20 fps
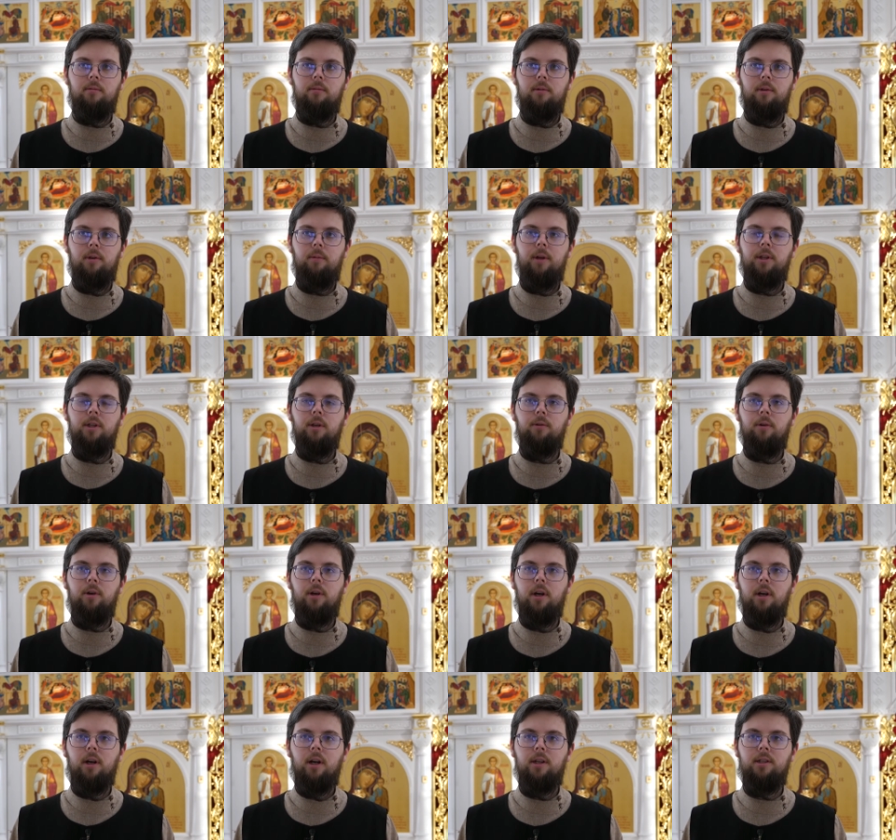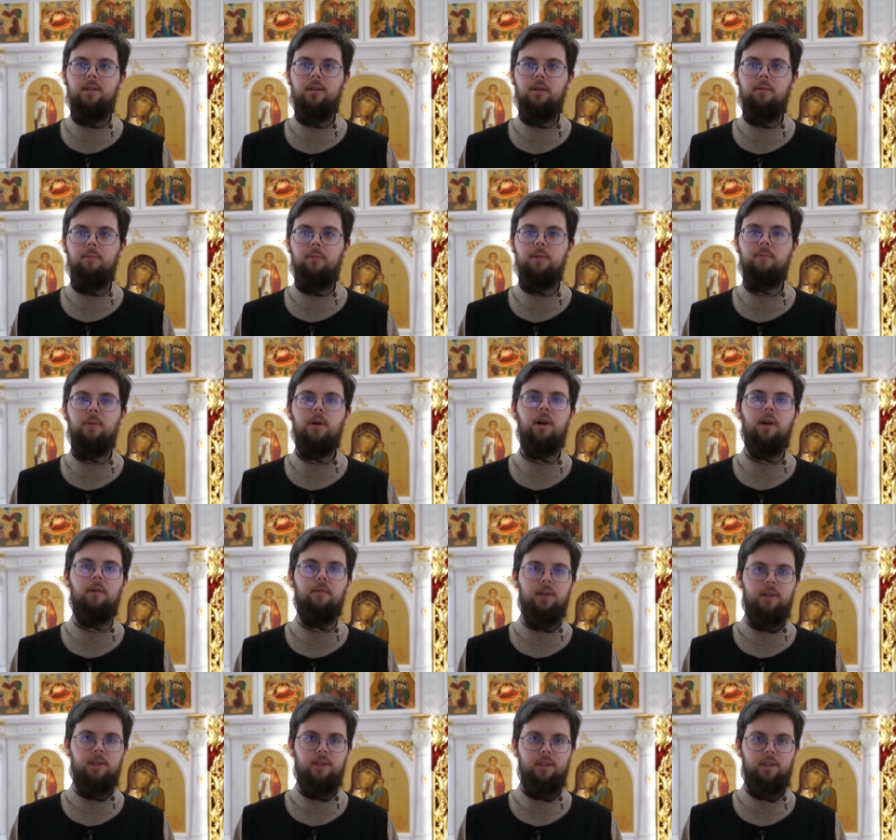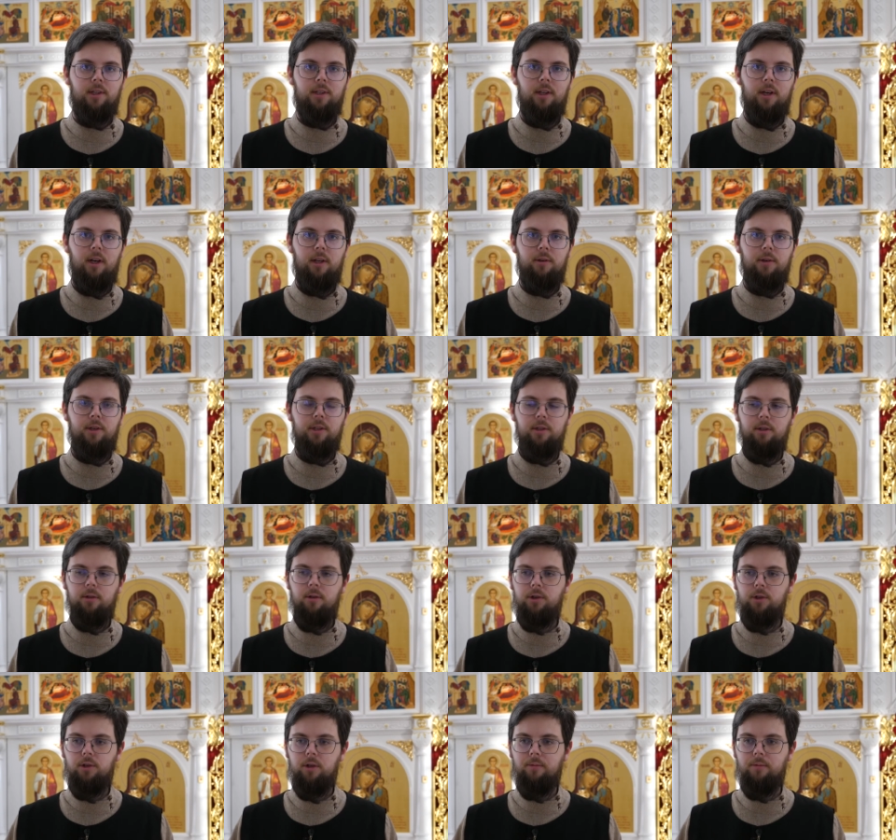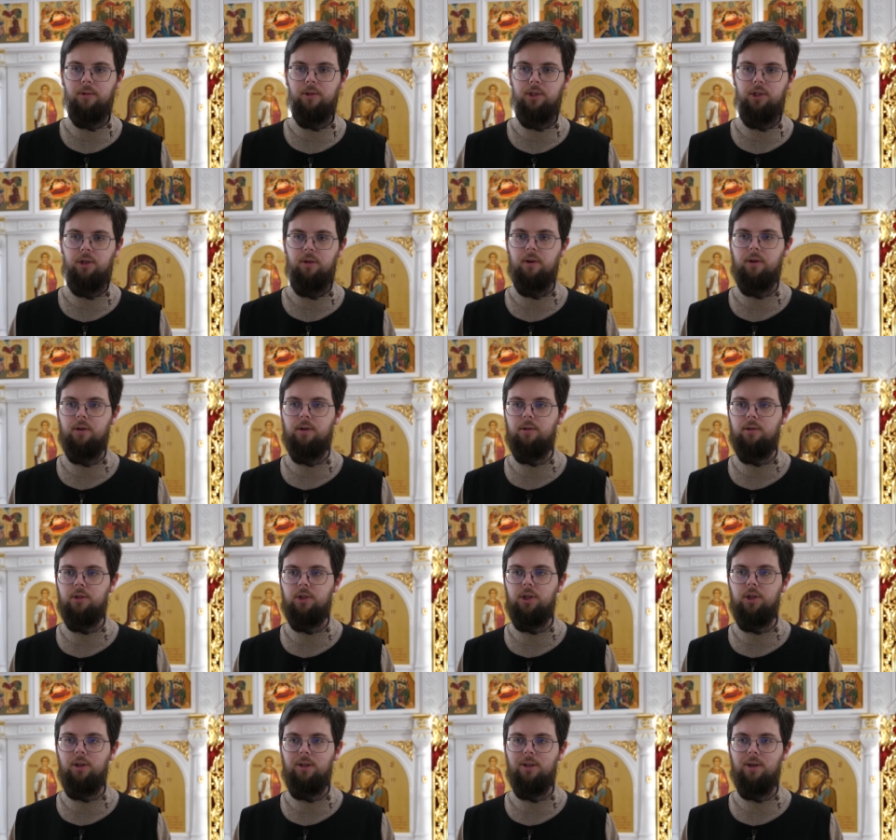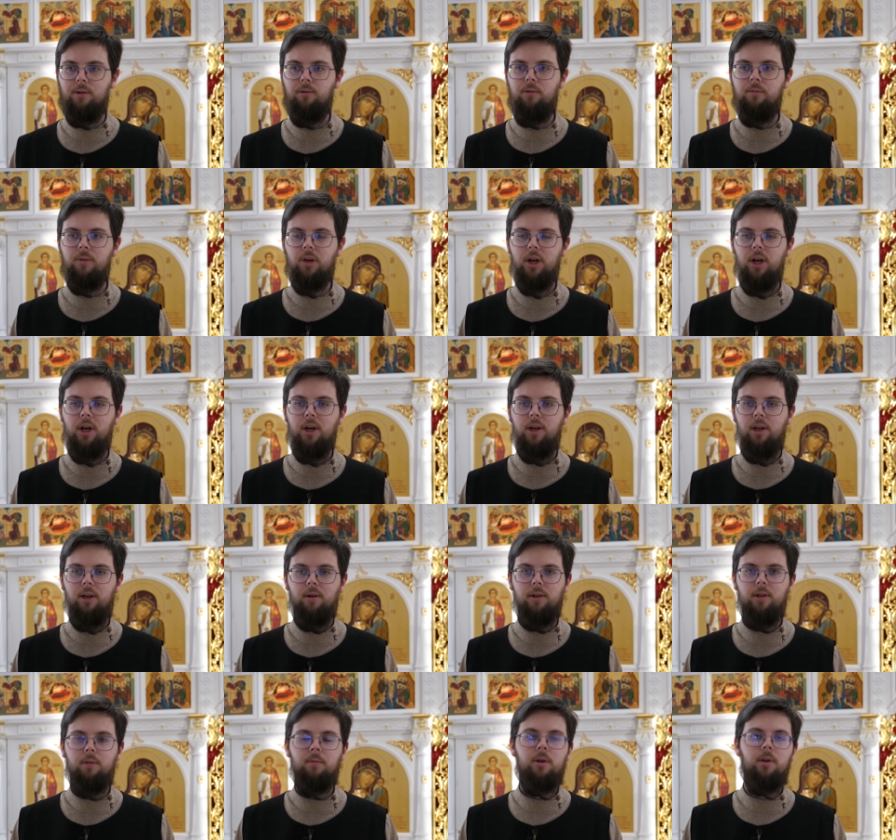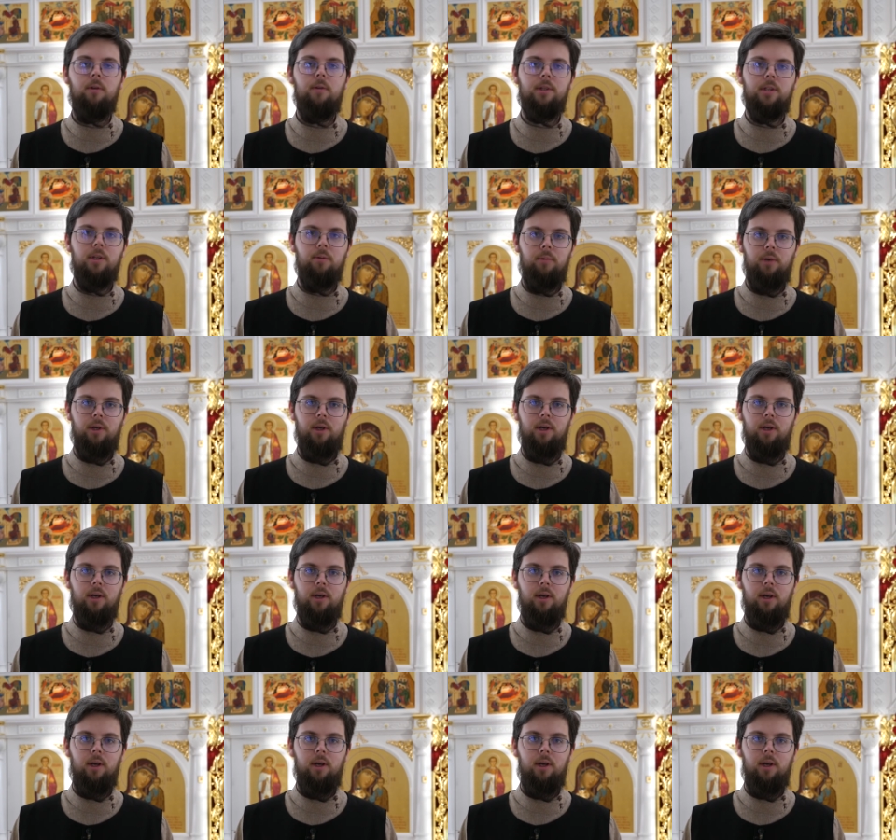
иметь такой характер беспрерывности, да, то есть не то, что вот человек жил, да, умер, и вот и про него забыли.